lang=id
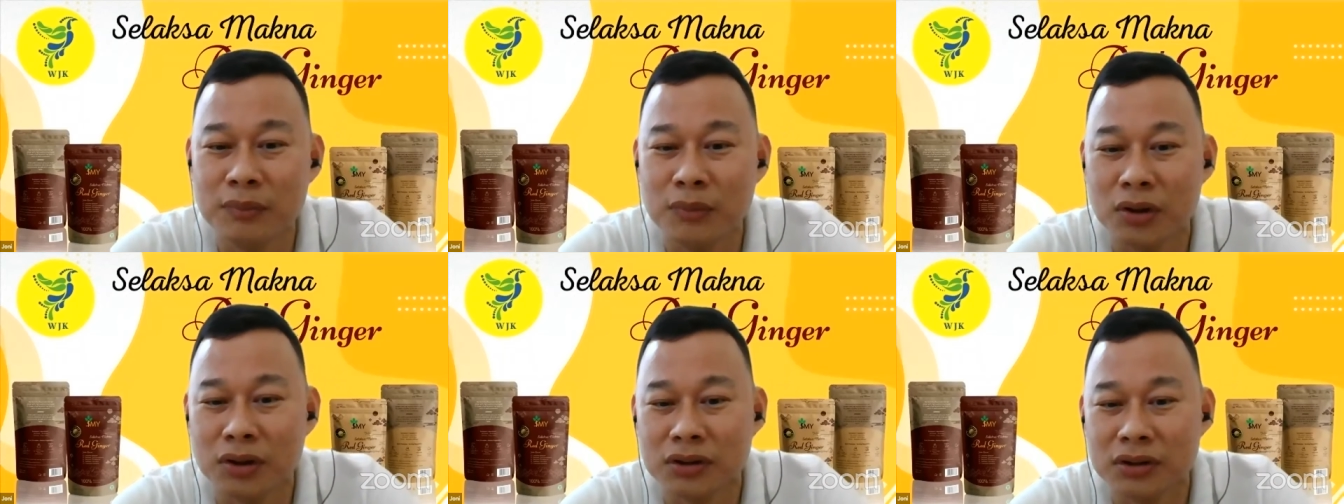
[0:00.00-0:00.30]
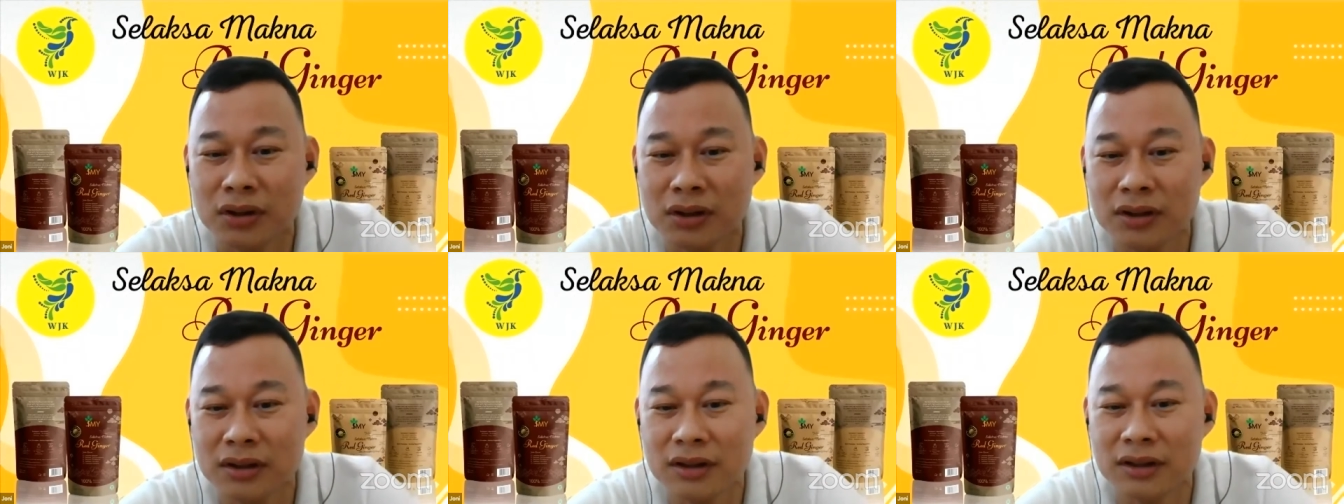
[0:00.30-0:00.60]

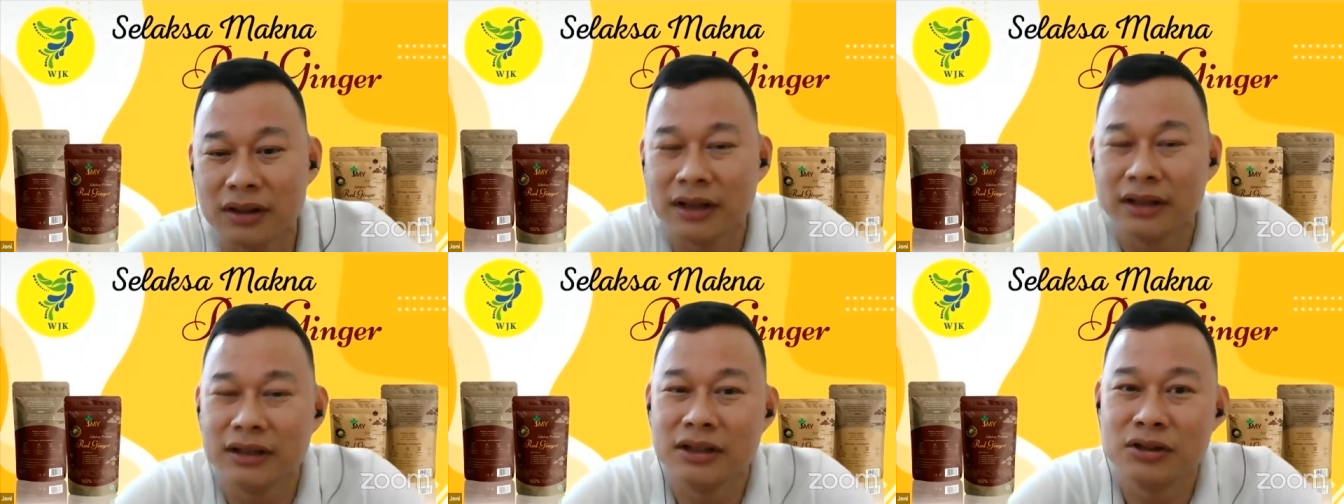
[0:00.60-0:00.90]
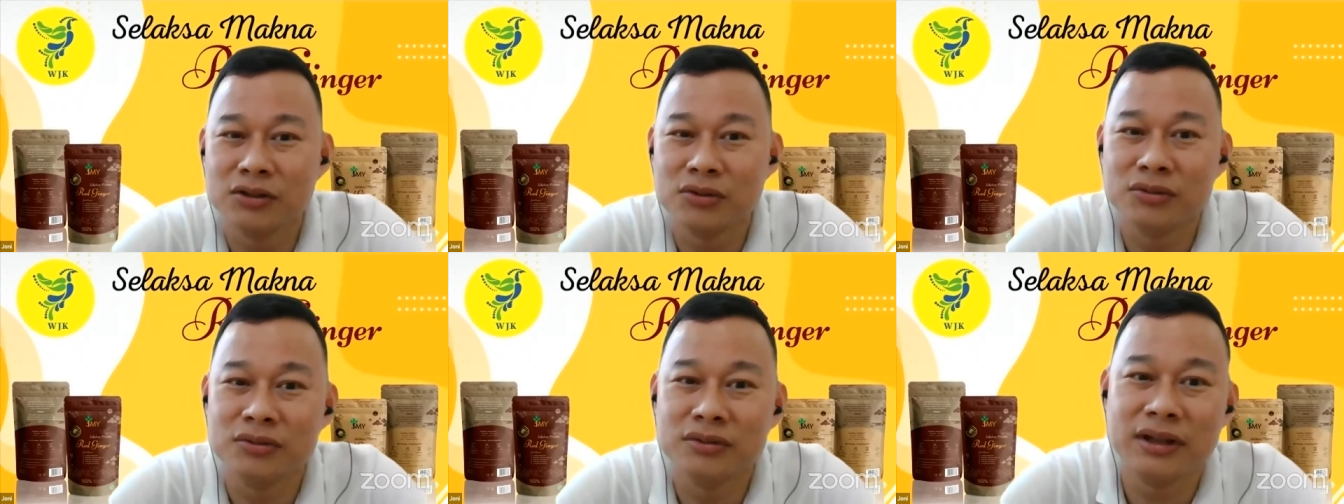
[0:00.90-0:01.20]
botol
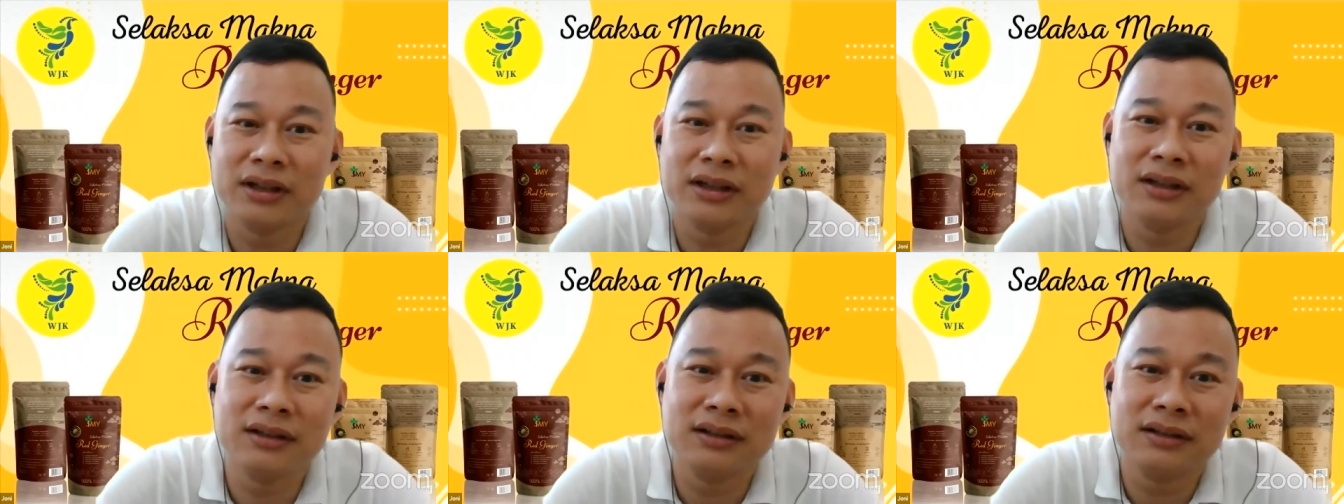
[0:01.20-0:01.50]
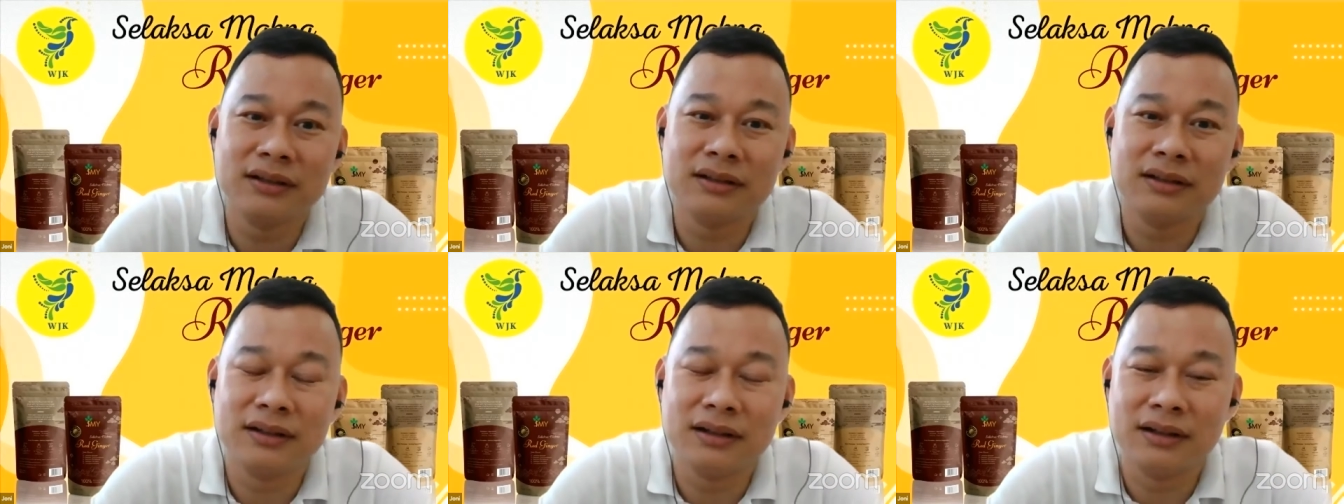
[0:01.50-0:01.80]
ready to
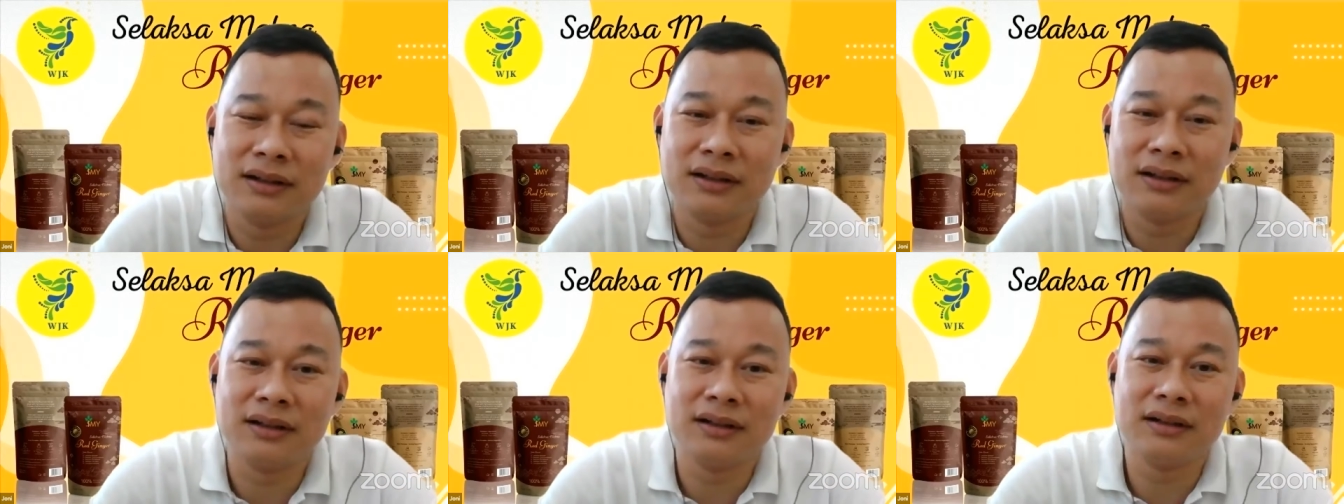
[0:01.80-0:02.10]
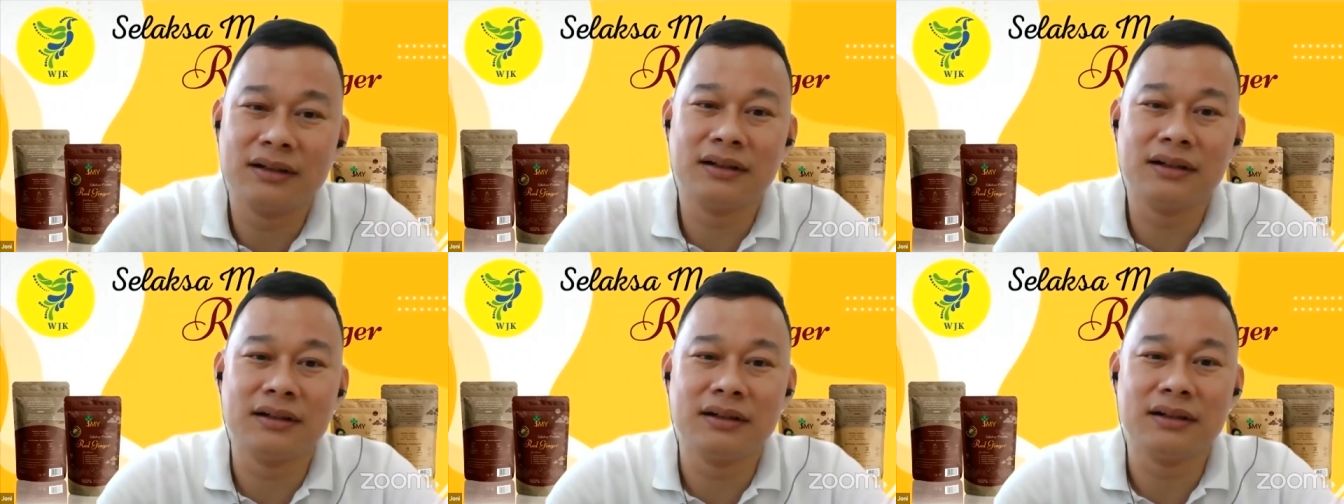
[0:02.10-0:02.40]
drink
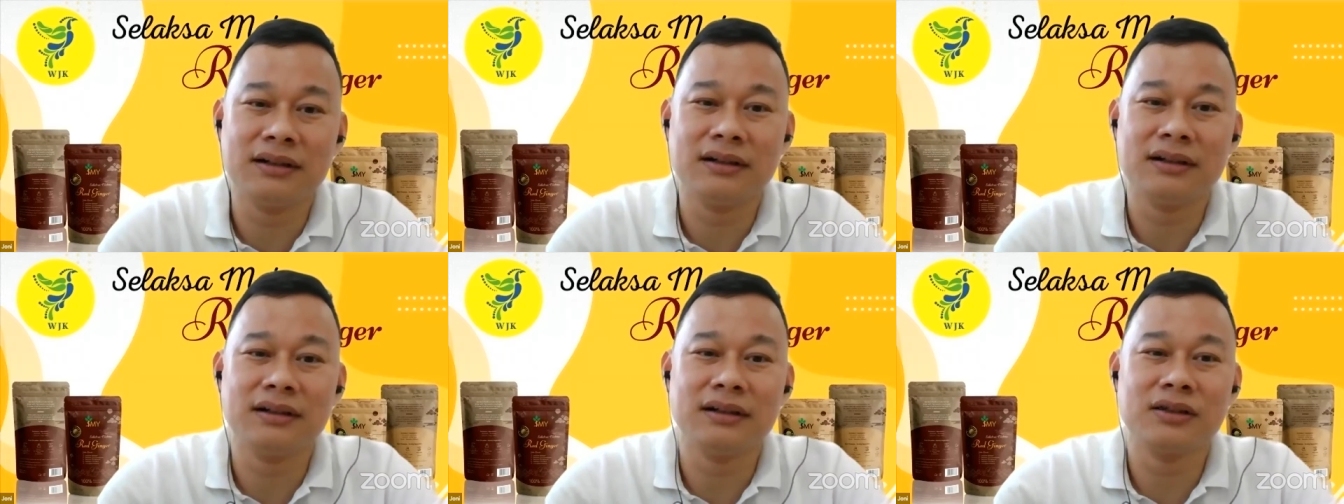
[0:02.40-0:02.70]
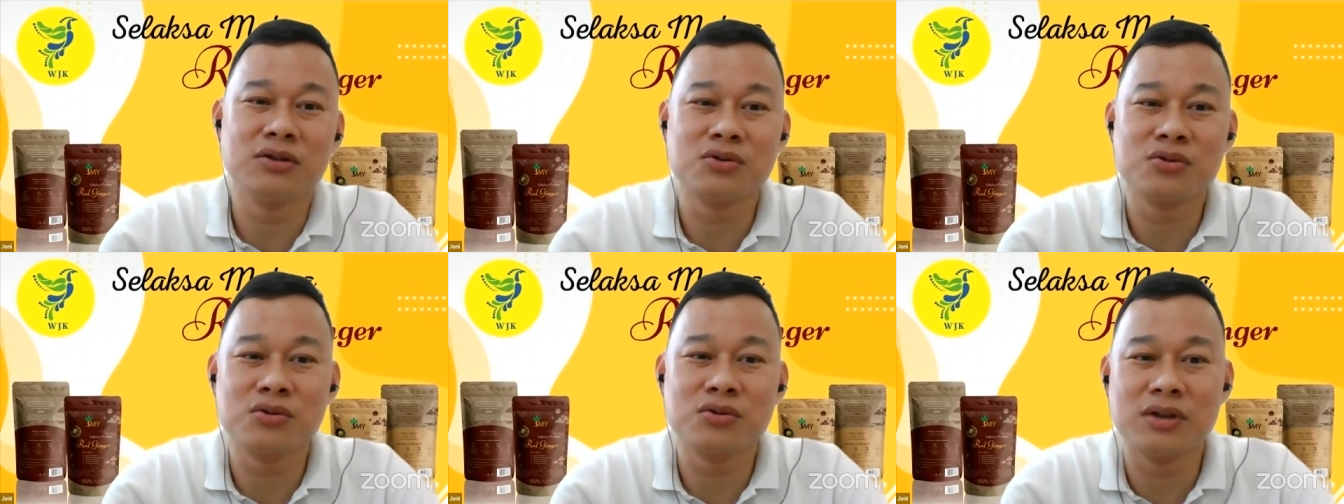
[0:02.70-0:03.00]
uh,
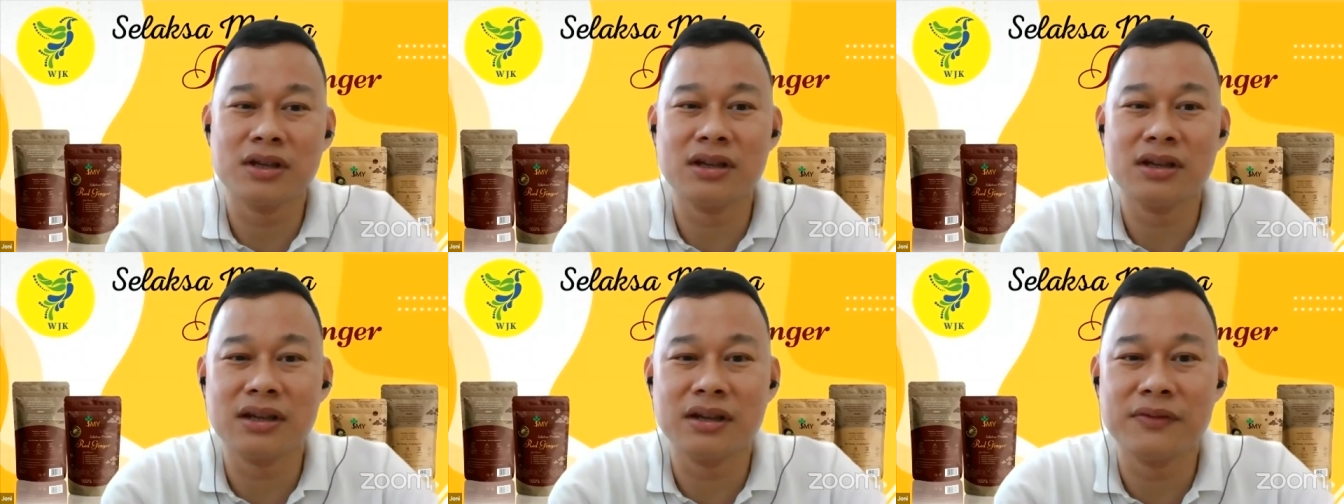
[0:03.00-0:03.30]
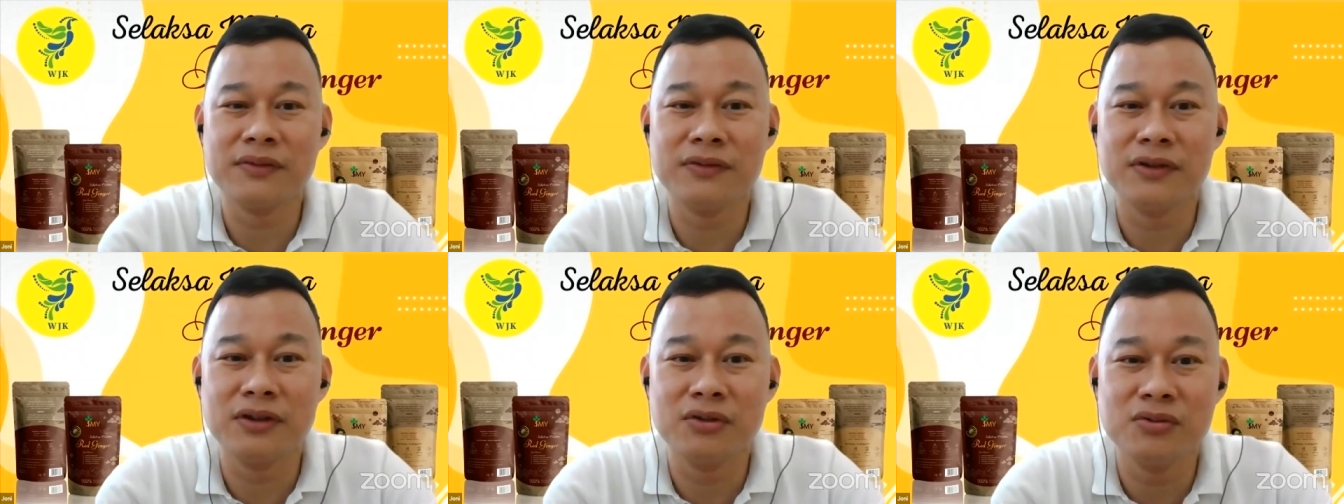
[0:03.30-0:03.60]
itu sudah
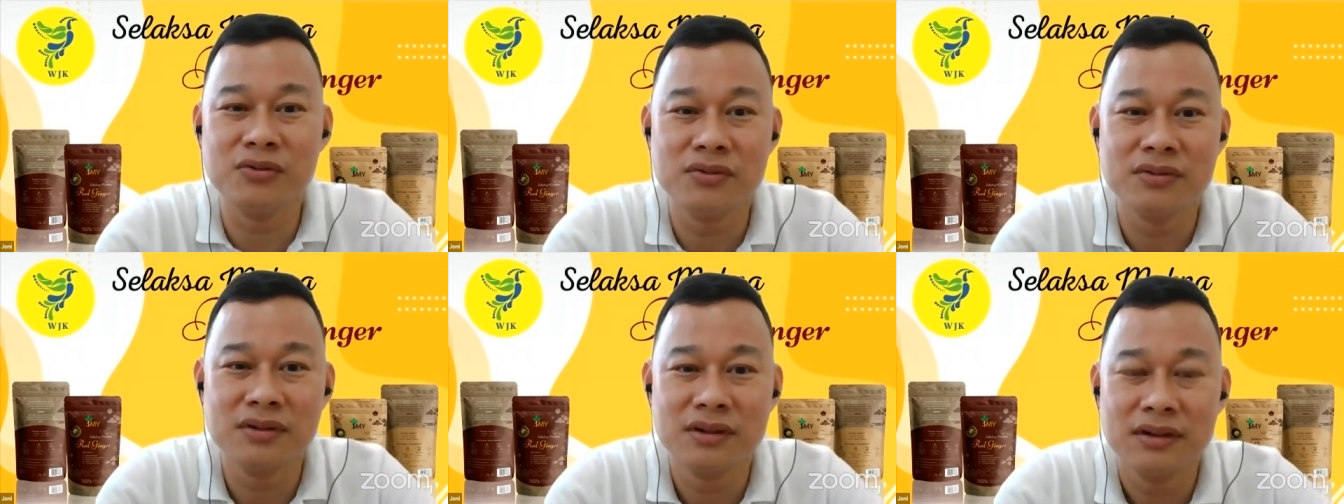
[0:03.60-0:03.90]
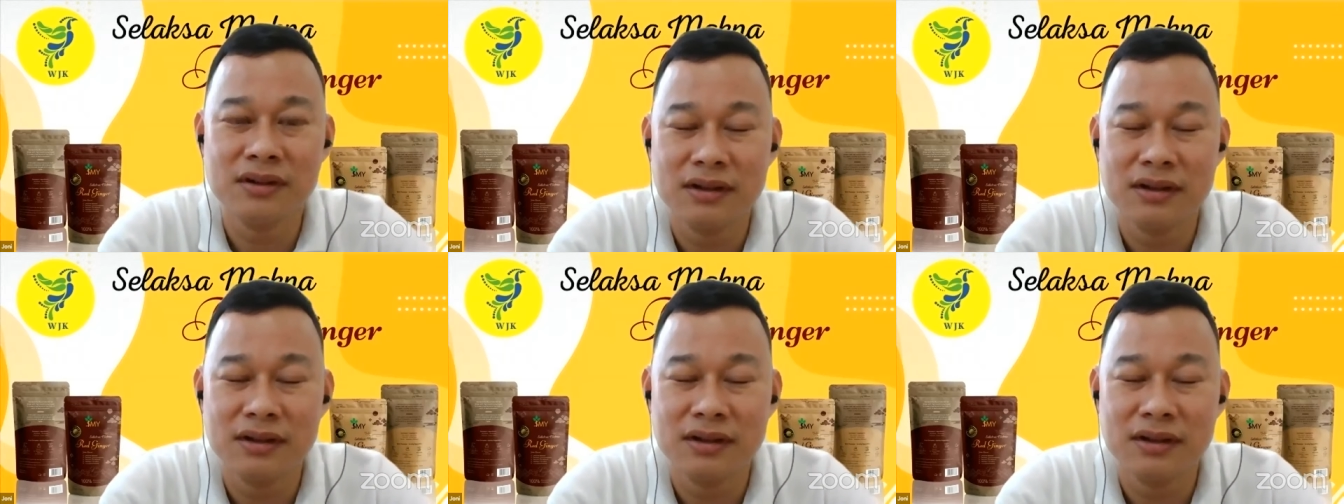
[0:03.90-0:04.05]
direview